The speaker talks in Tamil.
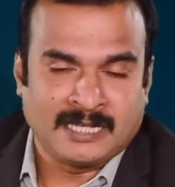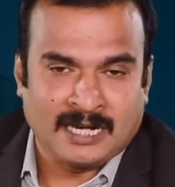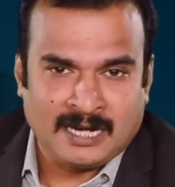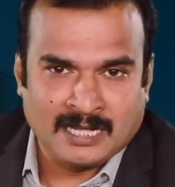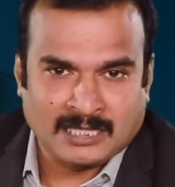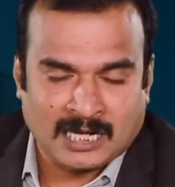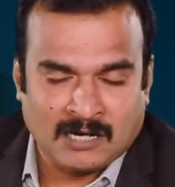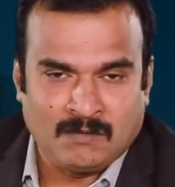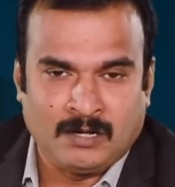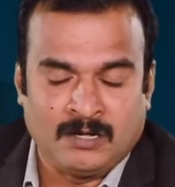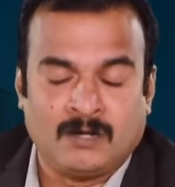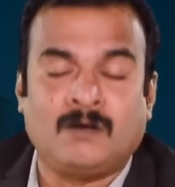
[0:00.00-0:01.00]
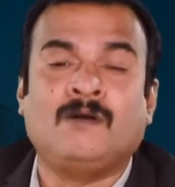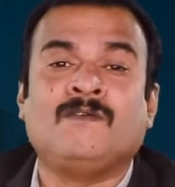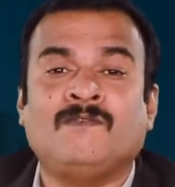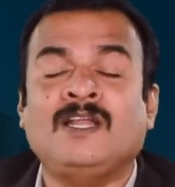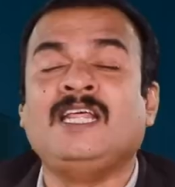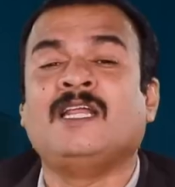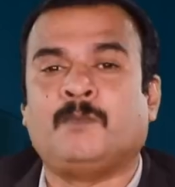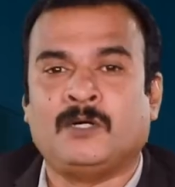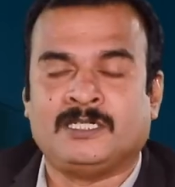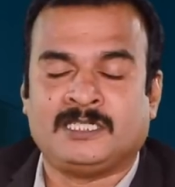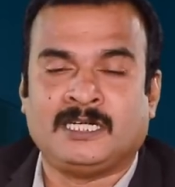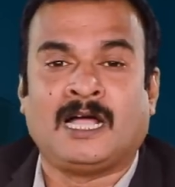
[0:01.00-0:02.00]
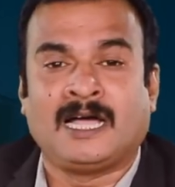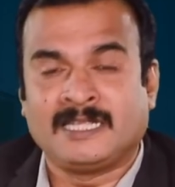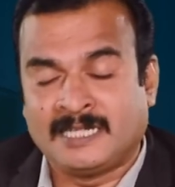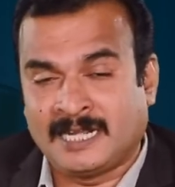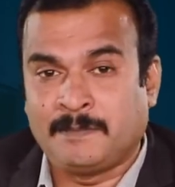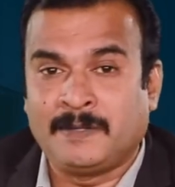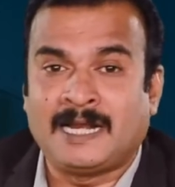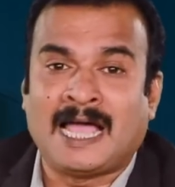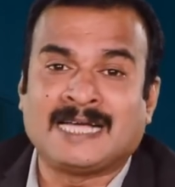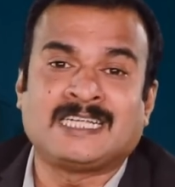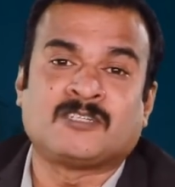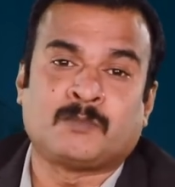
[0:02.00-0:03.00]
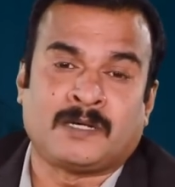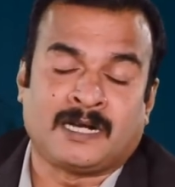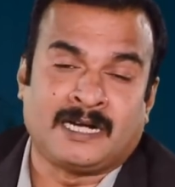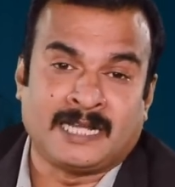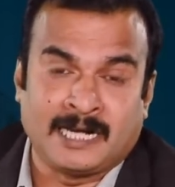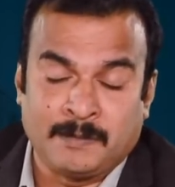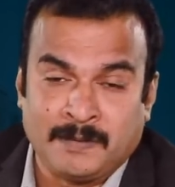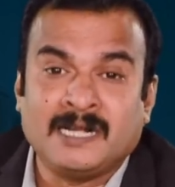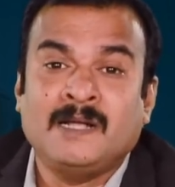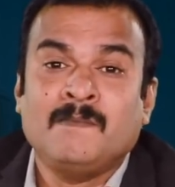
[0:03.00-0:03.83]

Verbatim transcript: எல்லா தகவலையும் வெளியில் போயிடுச்சு அதை நிறைய பேர் ஆக்சஸ் பண்ணுறாங்க நிறைய பேர்